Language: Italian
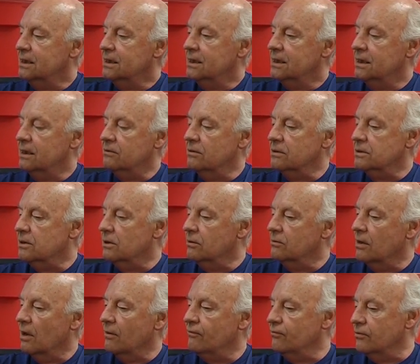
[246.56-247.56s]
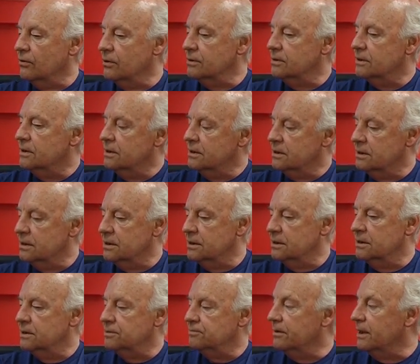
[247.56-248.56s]
e questa è una fonte
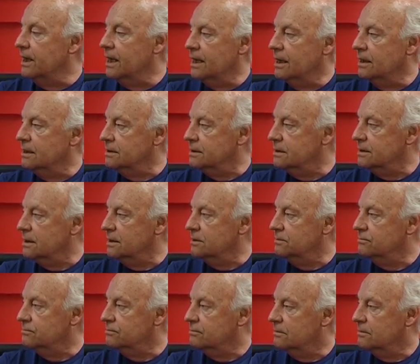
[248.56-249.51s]
di speranza